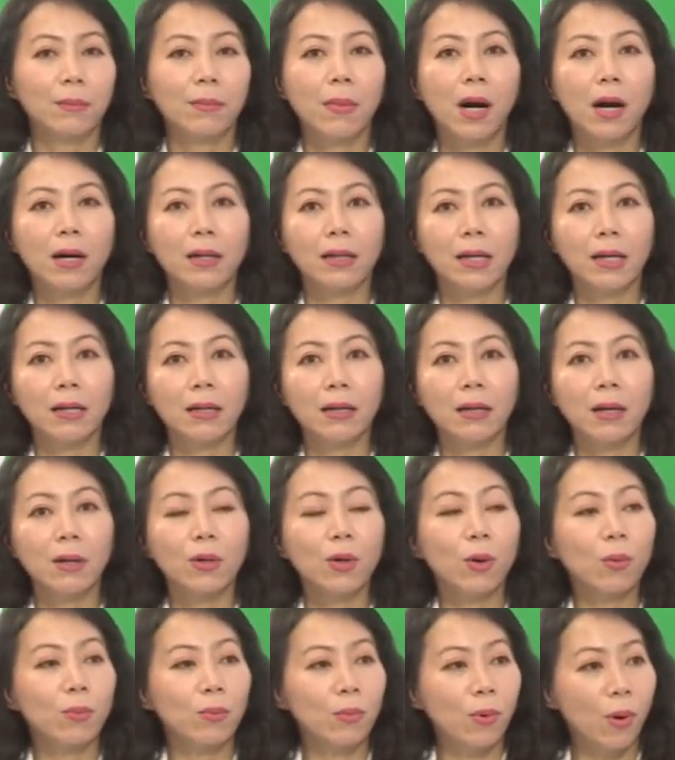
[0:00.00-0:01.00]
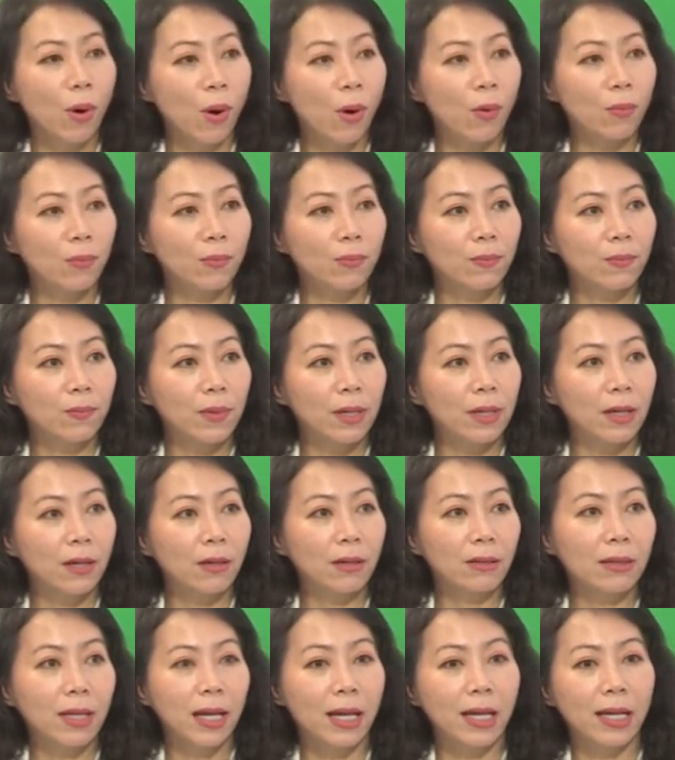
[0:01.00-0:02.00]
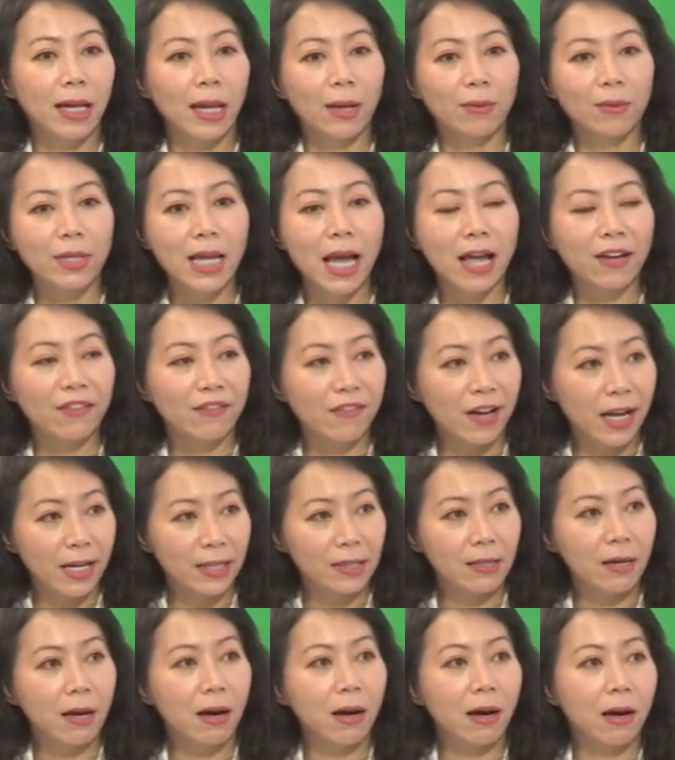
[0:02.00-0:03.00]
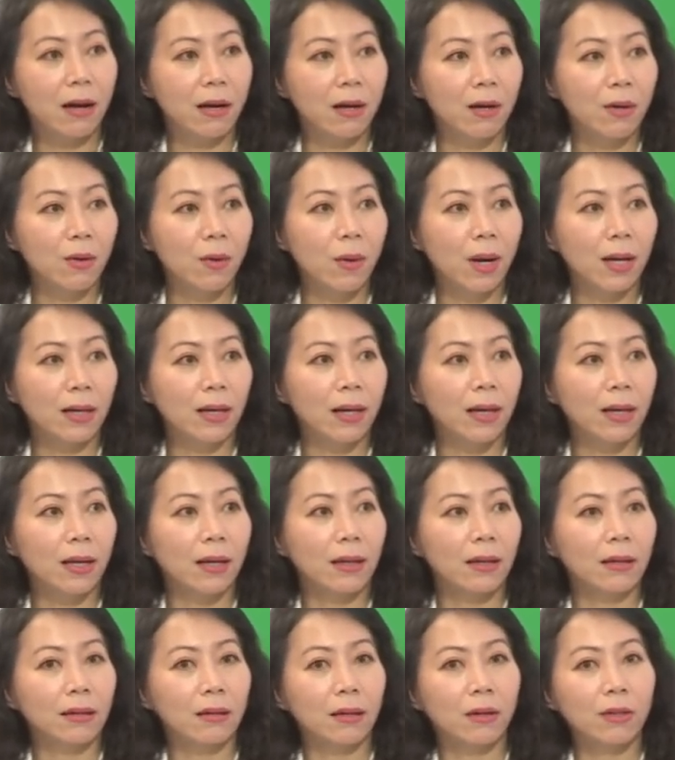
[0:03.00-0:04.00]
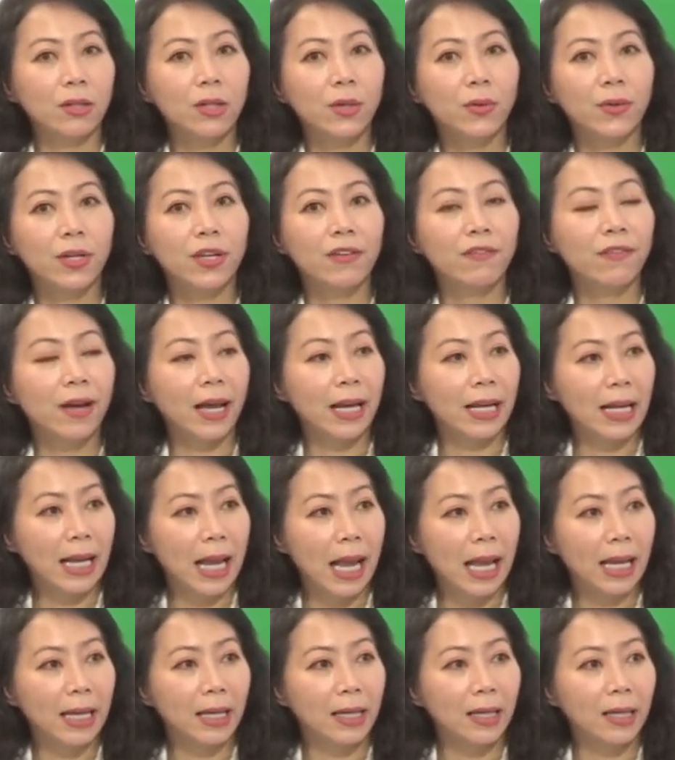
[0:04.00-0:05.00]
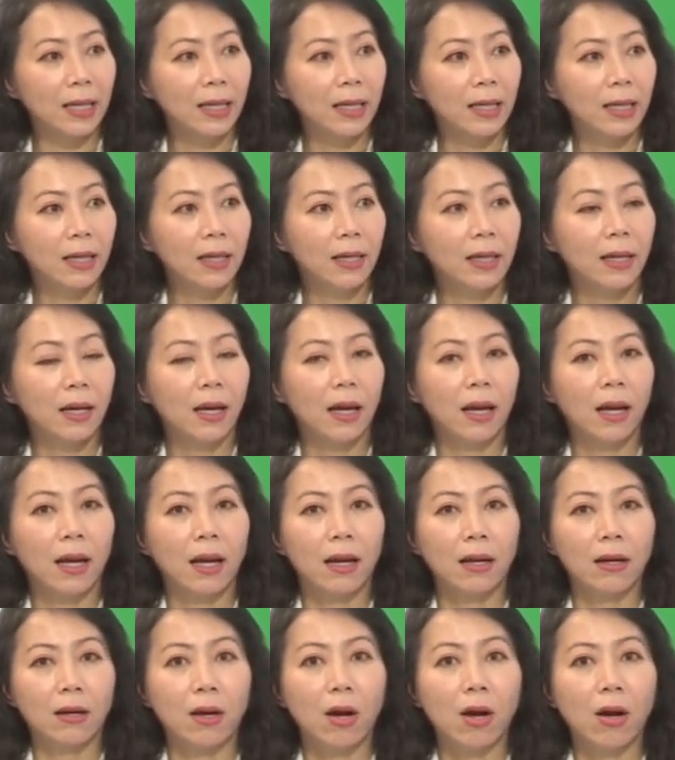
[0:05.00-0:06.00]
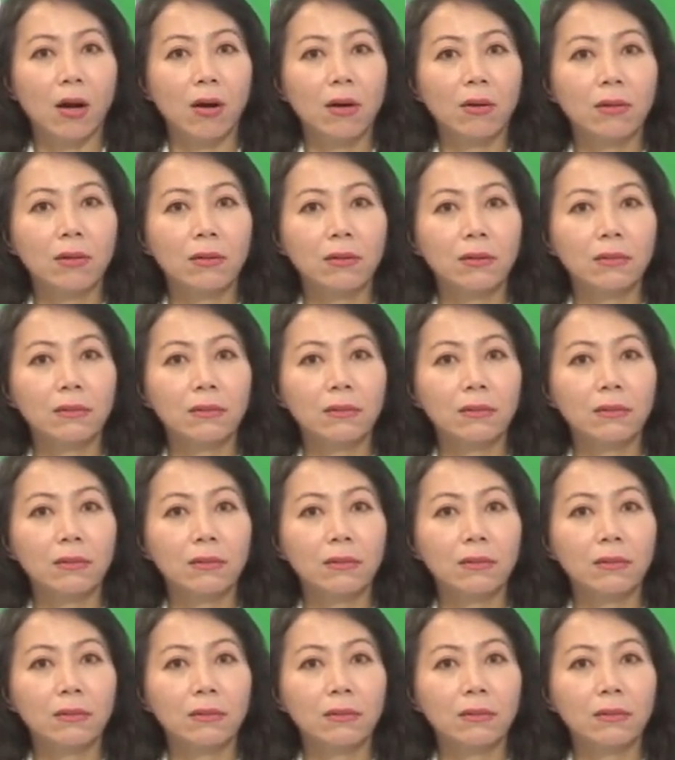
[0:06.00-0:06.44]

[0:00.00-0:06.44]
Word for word: mờ này rất là đột ngột và nó có thể kéo dài vài giờ hoặc là có nhiều khi vài ngày à, có